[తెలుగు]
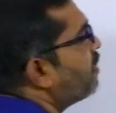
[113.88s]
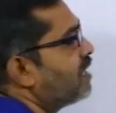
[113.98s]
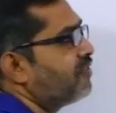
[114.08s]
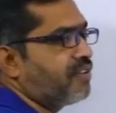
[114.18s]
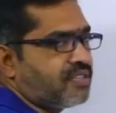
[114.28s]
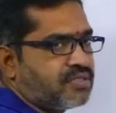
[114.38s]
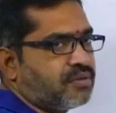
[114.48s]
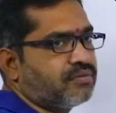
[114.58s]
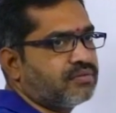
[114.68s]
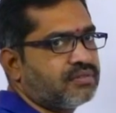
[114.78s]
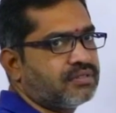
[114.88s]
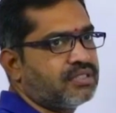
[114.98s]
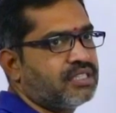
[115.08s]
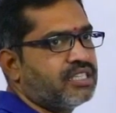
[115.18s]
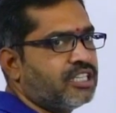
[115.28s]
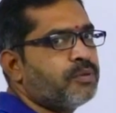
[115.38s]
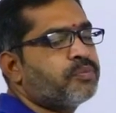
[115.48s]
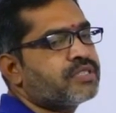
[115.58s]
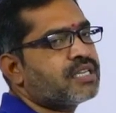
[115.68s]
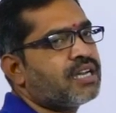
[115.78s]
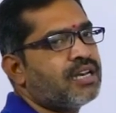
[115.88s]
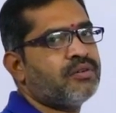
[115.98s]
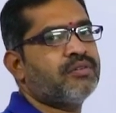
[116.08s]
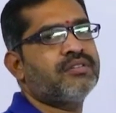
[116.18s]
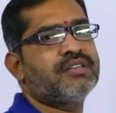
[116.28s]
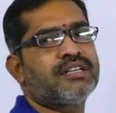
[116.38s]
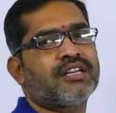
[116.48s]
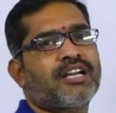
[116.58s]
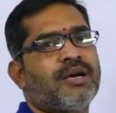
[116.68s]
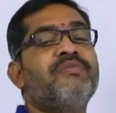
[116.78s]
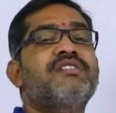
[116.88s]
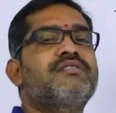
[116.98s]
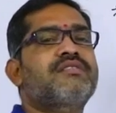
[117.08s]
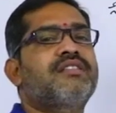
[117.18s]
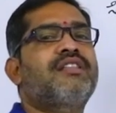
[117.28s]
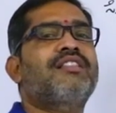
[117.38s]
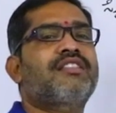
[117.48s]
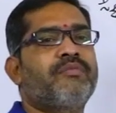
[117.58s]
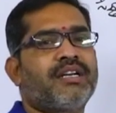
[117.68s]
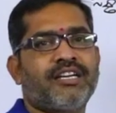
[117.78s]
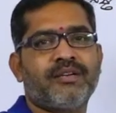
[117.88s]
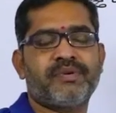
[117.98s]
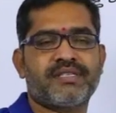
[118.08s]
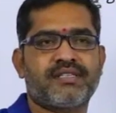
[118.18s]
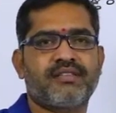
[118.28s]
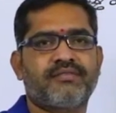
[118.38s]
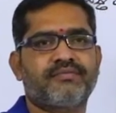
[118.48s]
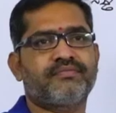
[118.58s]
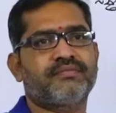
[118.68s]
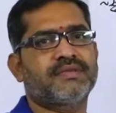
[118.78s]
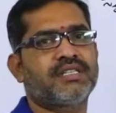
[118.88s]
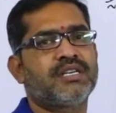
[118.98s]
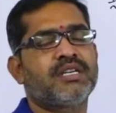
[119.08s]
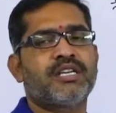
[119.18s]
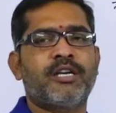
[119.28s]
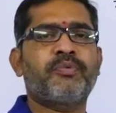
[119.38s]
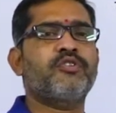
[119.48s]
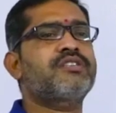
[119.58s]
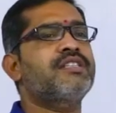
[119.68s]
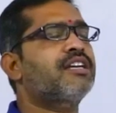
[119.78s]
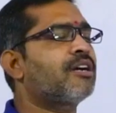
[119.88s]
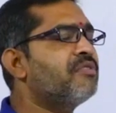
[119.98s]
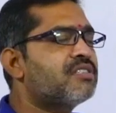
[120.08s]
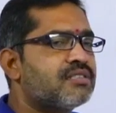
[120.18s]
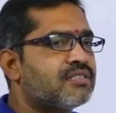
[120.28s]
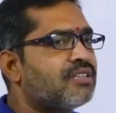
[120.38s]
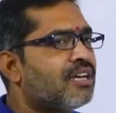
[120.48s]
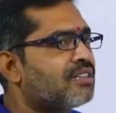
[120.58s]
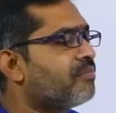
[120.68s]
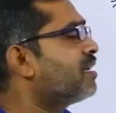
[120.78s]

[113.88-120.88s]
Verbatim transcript: మేనిఫెస్టో ఈ పుస్తకాల్లో కమ్యూనిస్ట్ సిద్ధాంతం మనకు కనిపిస్తుంది ఎప్పుడొచ్చింది కమ్యూనిస్ట్ సిద్ధాంతం